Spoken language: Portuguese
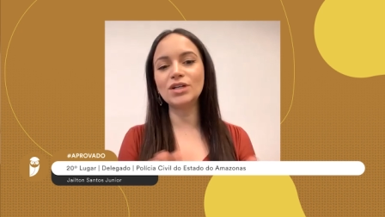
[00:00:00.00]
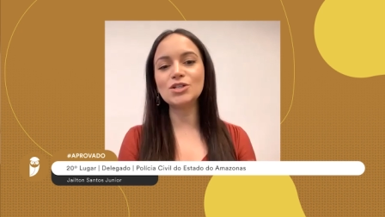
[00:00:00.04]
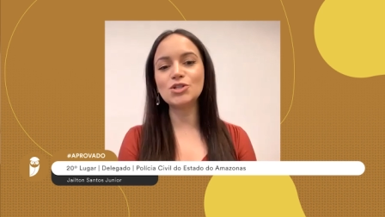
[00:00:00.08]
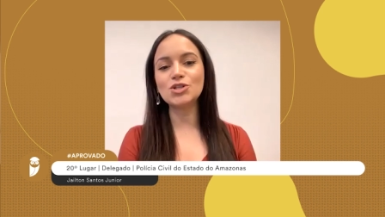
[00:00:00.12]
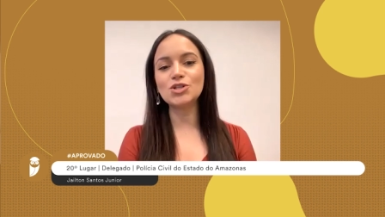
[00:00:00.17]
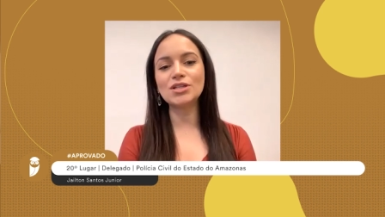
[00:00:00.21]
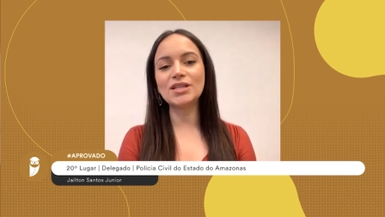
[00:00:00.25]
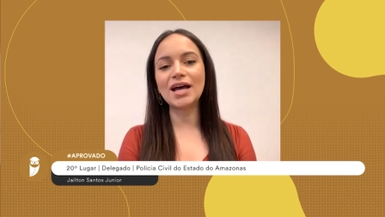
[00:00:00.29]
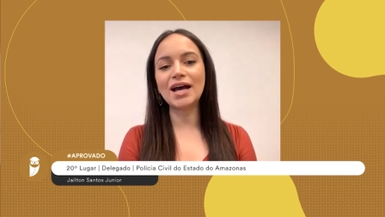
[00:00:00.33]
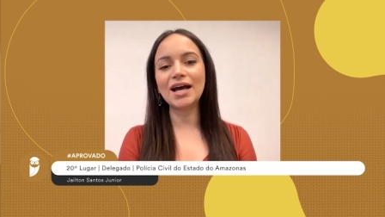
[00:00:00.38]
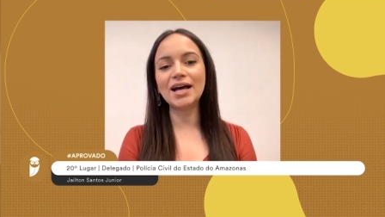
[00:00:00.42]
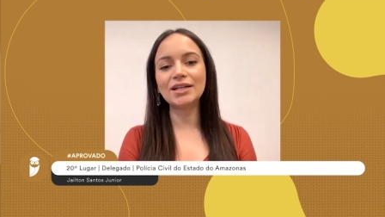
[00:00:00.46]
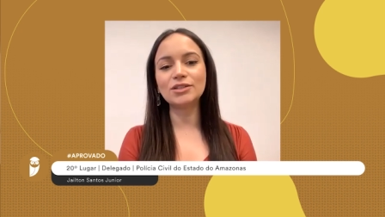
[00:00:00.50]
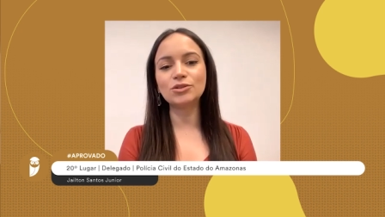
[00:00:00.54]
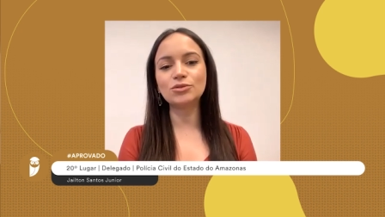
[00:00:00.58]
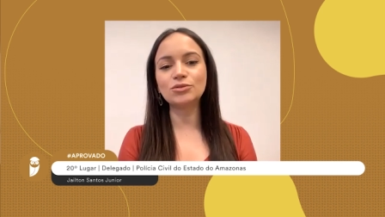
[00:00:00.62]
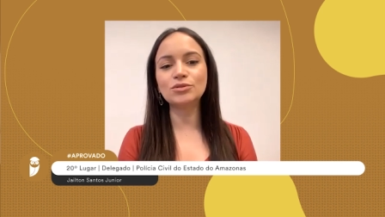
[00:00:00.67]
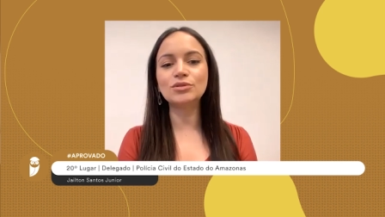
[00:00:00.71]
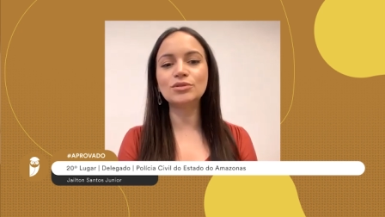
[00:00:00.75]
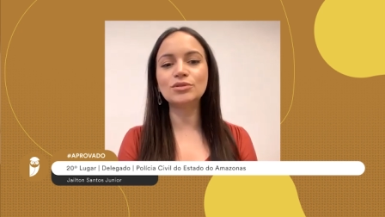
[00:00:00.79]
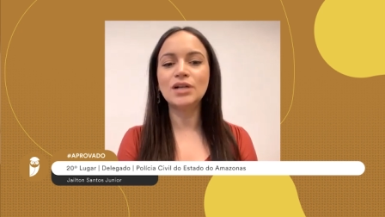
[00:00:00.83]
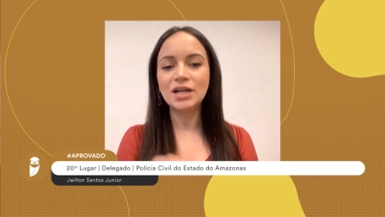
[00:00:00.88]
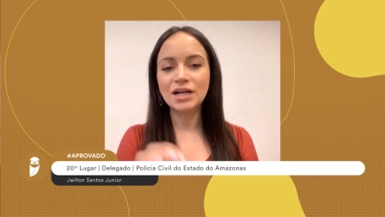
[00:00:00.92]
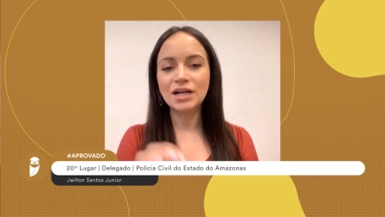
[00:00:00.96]
o
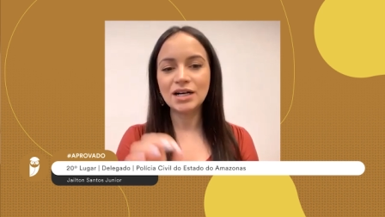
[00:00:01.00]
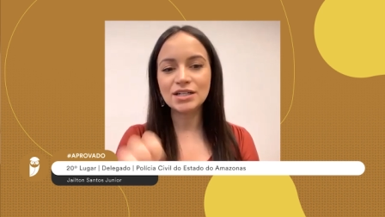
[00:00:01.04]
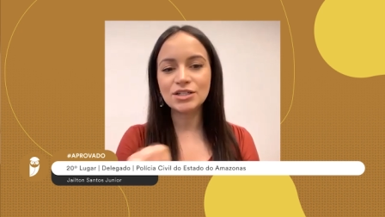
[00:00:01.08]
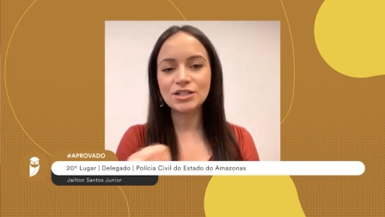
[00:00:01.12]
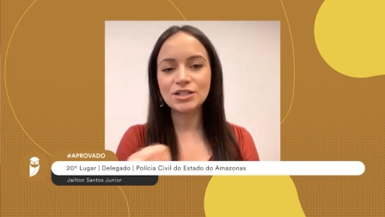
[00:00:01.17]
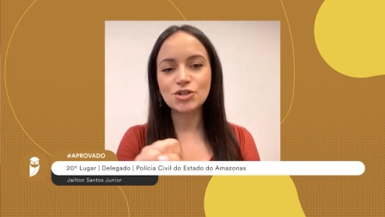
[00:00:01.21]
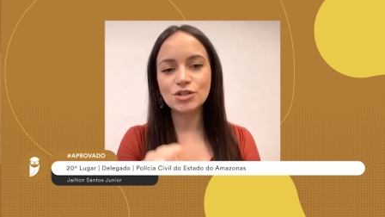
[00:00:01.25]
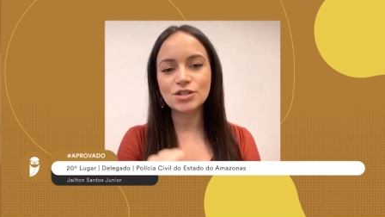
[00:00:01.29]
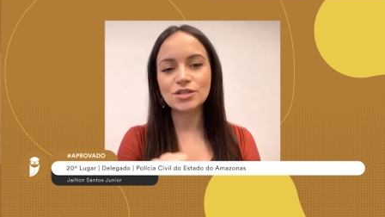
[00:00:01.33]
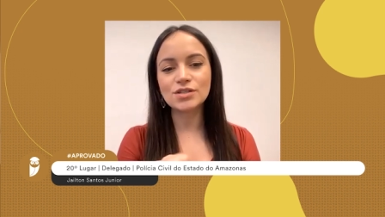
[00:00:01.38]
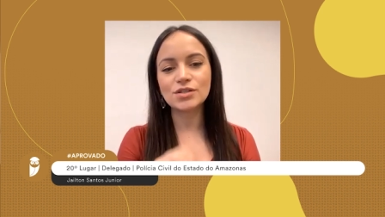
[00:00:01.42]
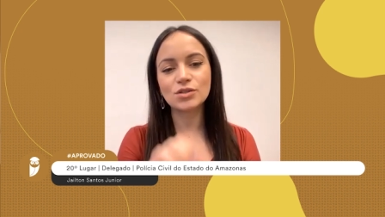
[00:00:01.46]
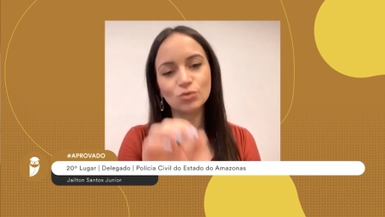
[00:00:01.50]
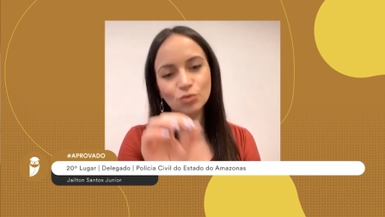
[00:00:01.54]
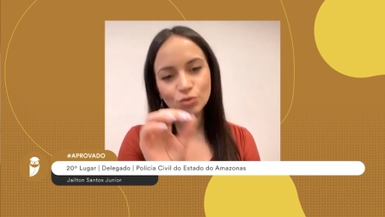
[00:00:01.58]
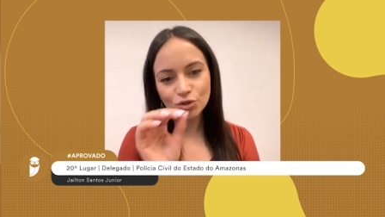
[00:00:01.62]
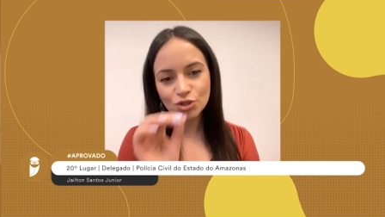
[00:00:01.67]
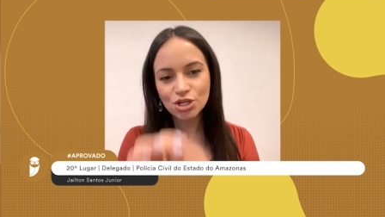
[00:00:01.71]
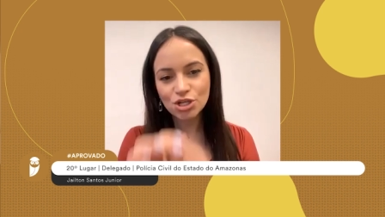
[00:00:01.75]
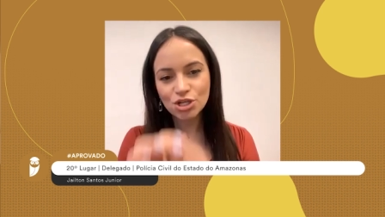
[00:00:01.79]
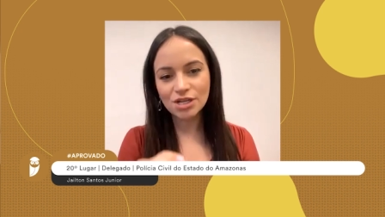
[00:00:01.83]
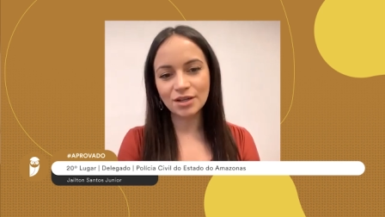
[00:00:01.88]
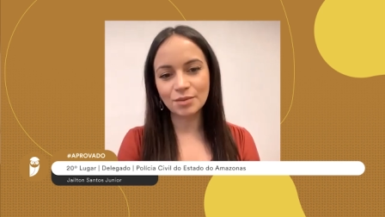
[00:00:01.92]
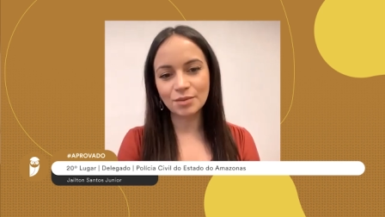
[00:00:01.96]
candidato antes do
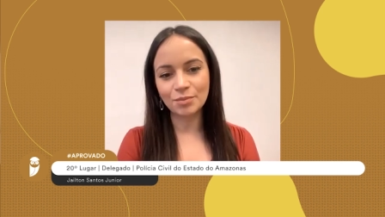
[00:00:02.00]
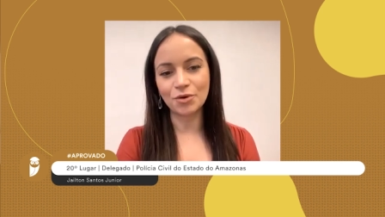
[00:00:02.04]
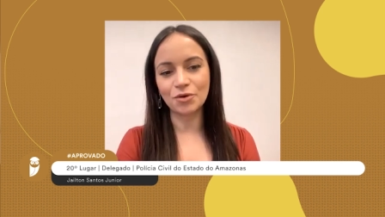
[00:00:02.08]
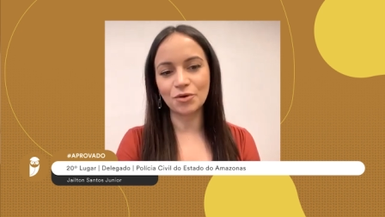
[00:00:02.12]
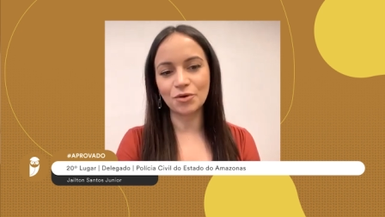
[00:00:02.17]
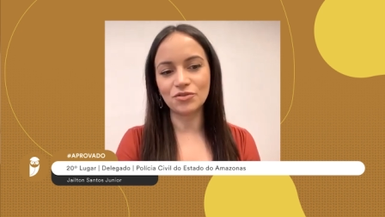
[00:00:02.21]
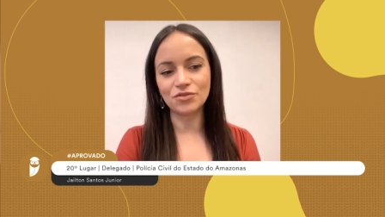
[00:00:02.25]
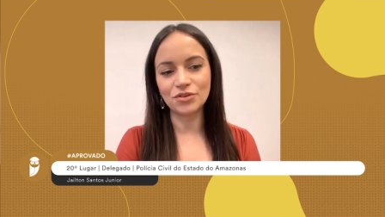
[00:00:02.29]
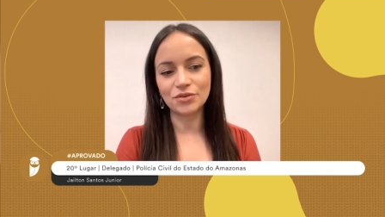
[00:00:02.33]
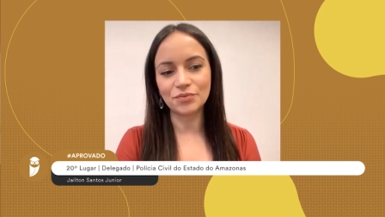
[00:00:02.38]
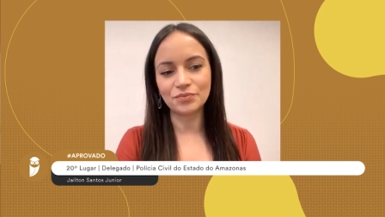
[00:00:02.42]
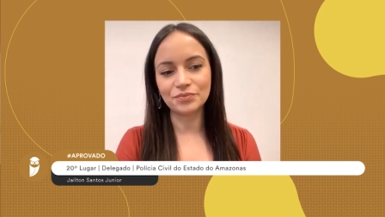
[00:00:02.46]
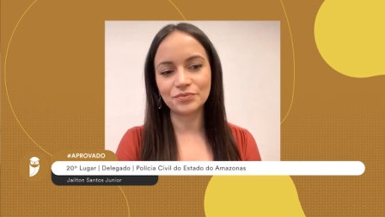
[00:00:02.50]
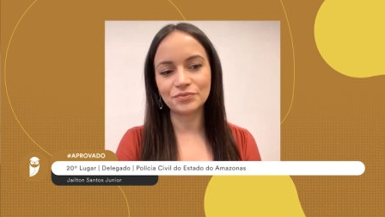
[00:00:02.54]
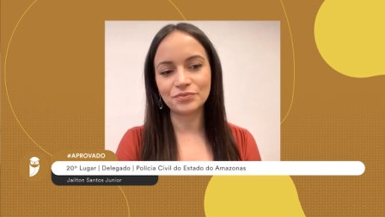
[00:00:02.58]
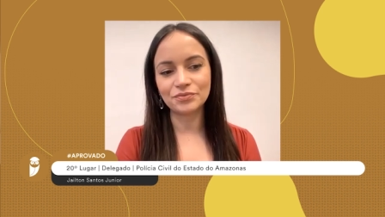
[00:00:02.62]
dia da prova?